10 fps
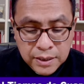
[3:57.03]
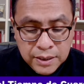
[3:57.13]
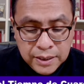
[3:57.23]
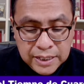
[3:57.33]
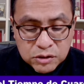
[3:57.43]

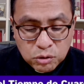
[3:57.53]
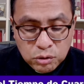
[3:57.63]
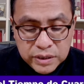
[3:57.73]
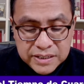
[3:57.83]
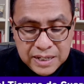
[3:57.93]
Esto
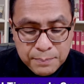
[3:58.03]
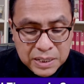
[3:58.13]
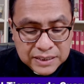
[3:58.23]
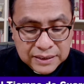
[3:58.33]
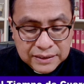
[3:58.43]
lo decían
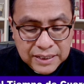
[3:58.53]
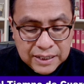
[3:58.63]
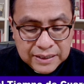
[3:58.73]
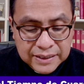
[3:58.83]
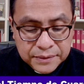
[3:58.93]
para
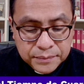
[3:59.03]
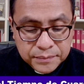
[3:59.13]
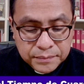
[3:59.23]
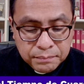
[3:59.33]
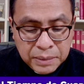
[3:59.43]
tentarle,
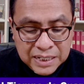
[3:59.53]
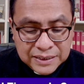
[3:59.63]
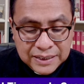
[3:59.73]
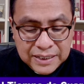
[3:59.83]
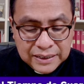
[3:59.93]
para
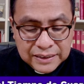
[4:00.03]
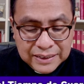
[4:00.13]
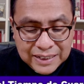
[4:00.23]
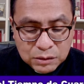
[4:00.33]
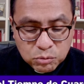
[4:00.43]
tener
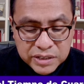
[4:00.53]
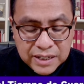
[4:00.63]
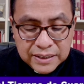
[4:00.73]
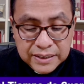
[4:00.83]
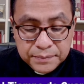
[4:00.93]
de qué
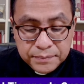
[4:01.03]
acusarle.